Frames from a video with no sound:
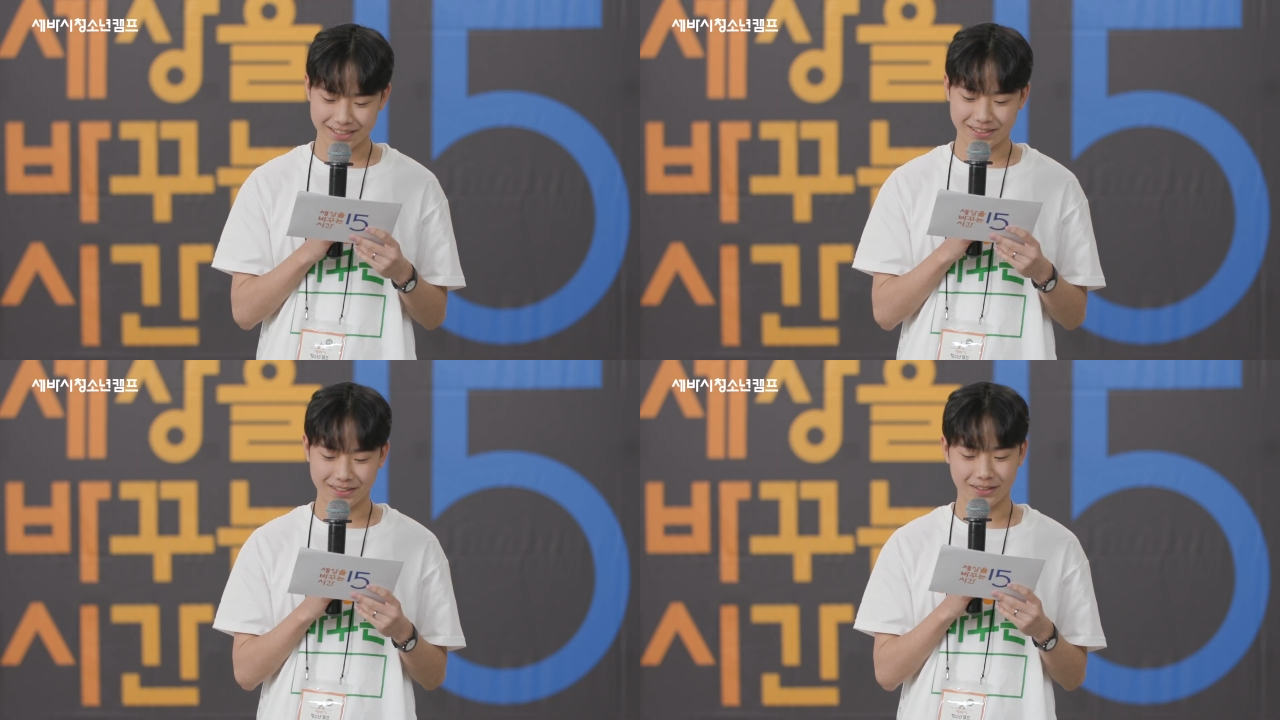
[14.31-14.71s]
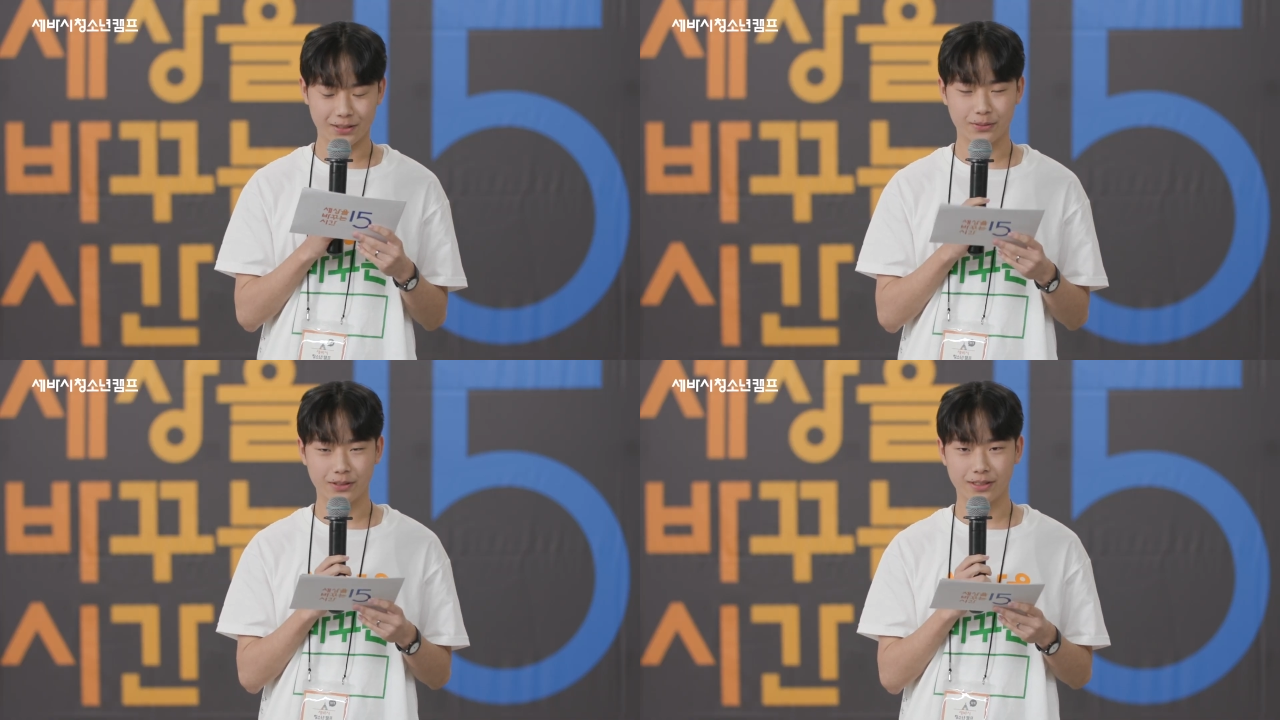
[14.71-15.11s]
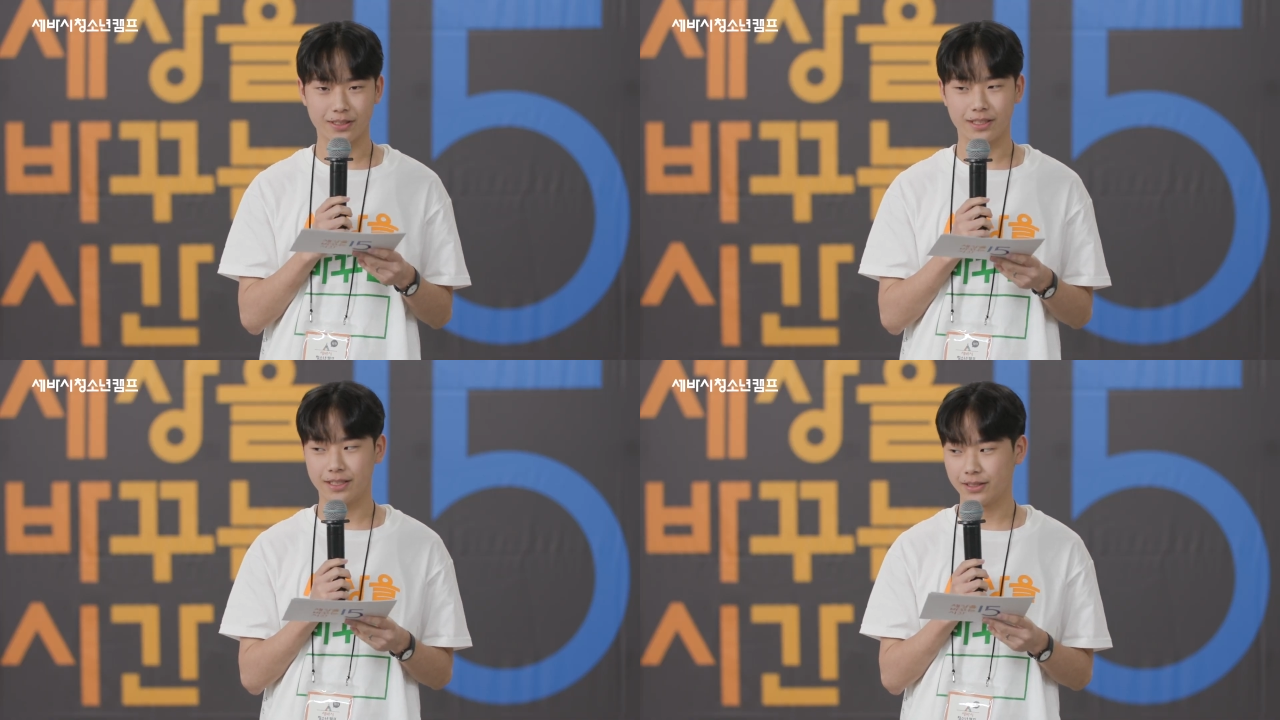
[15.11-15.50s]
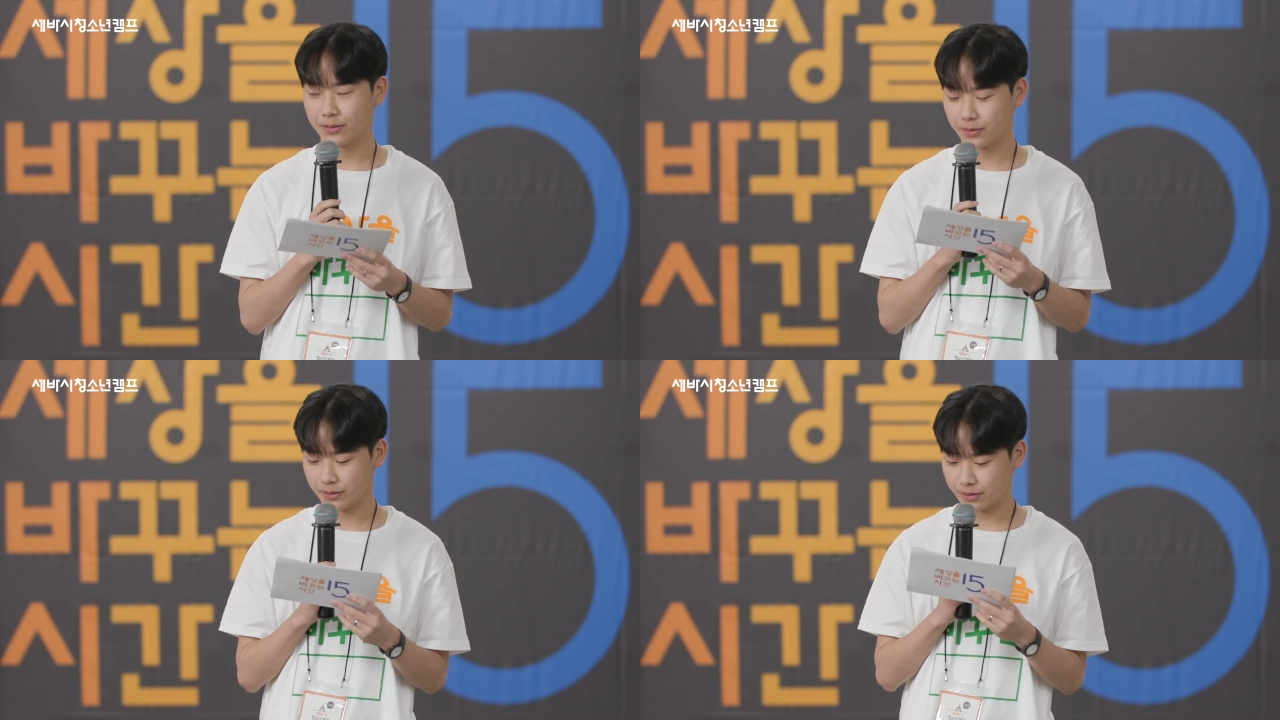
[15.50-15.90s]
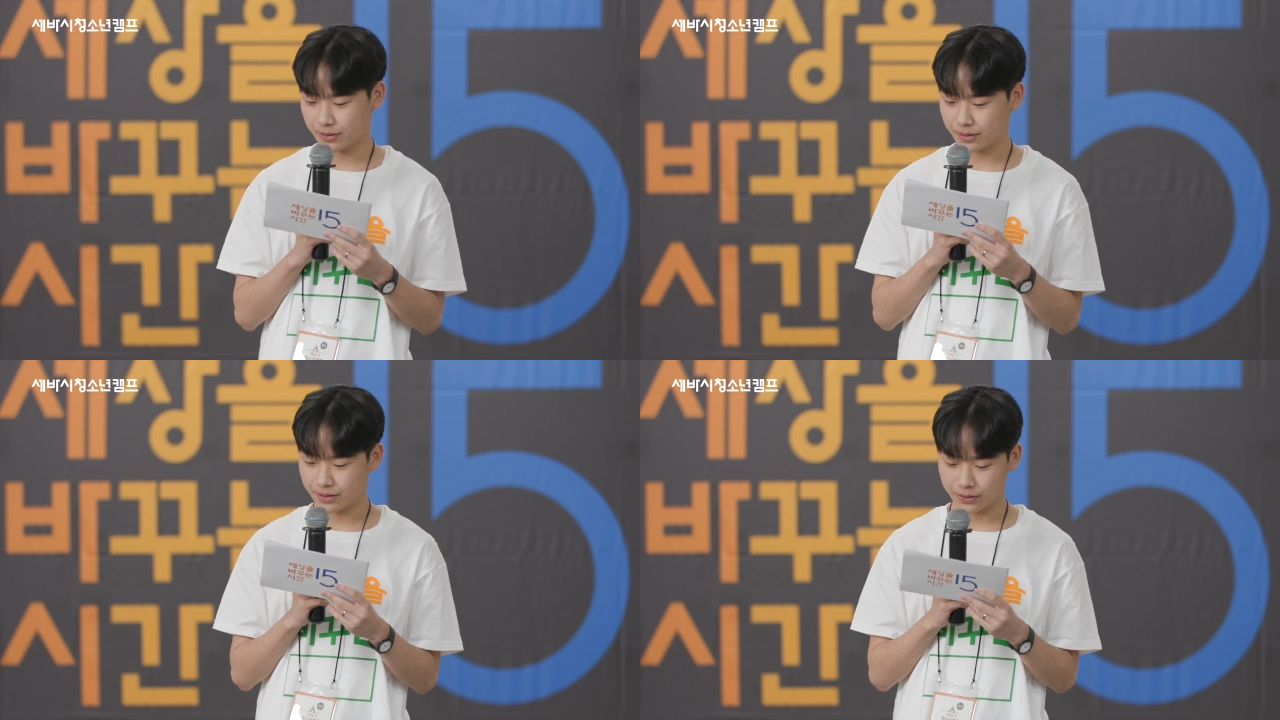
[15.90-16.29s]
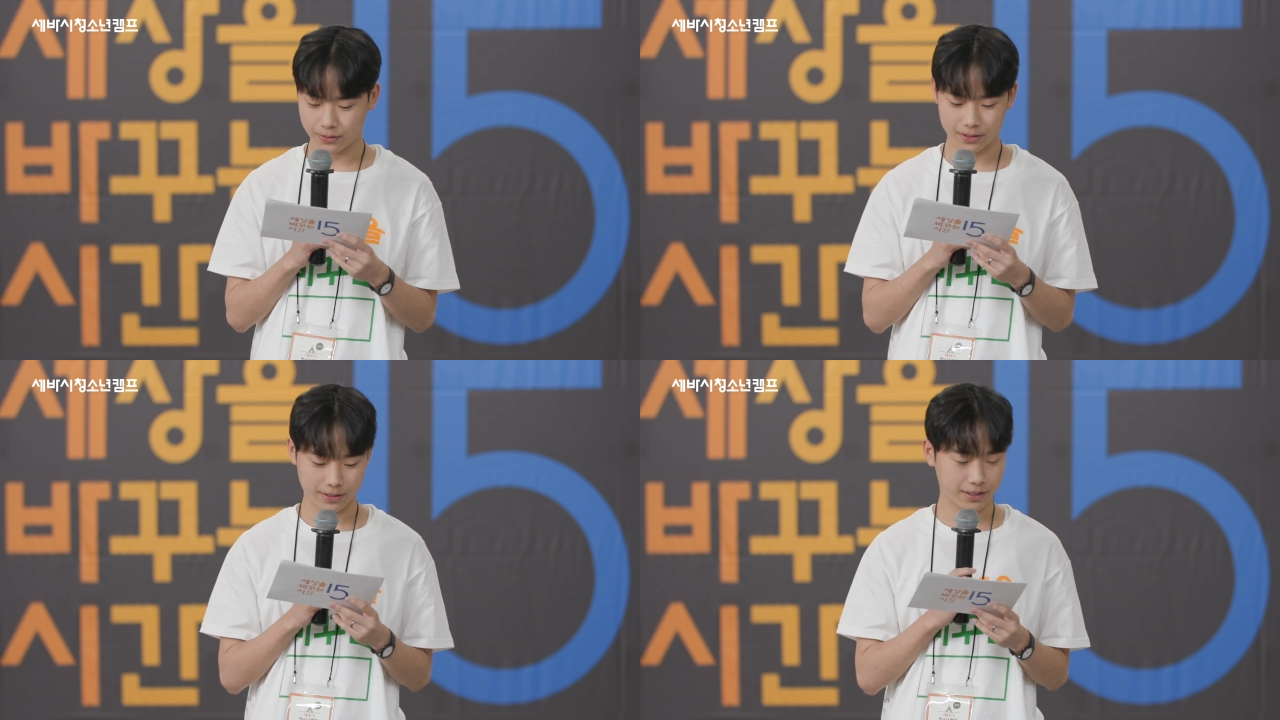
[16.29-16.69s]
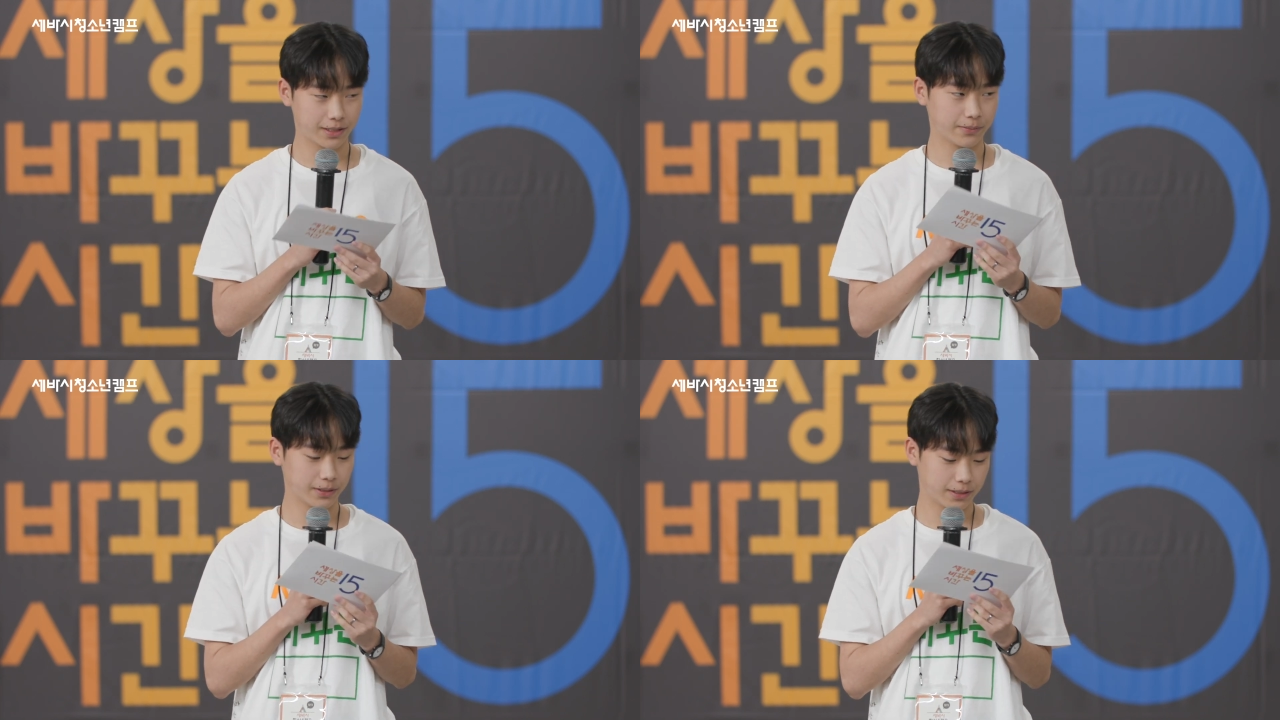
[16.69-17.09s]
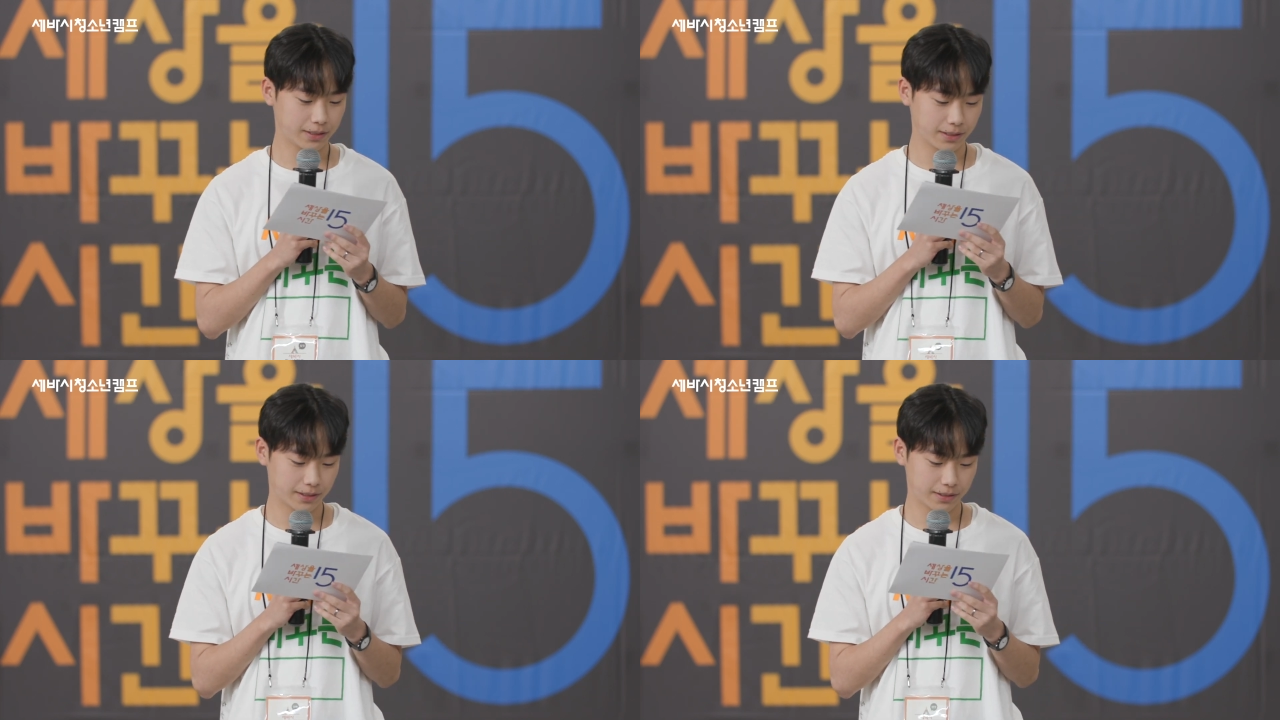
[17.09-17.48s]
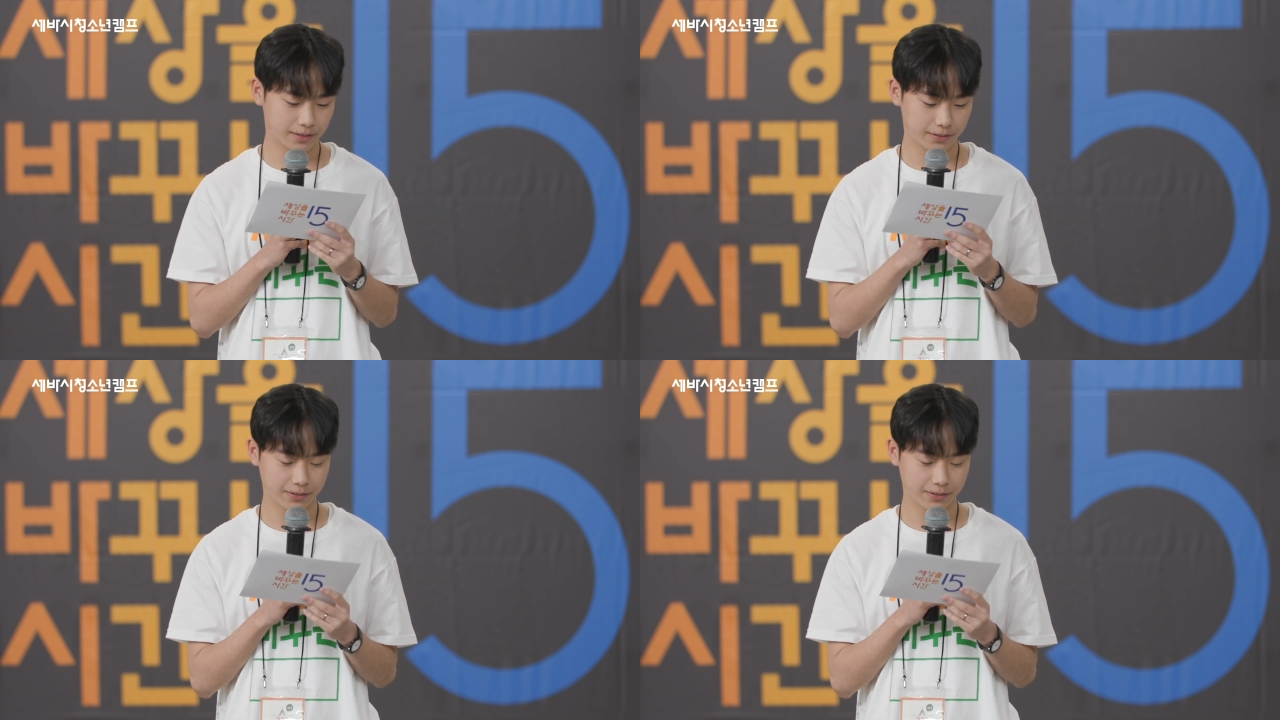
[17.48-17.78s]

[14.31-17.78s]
어, 여러분들은 애인 혹은 좋아하는 사람이 있으신가요?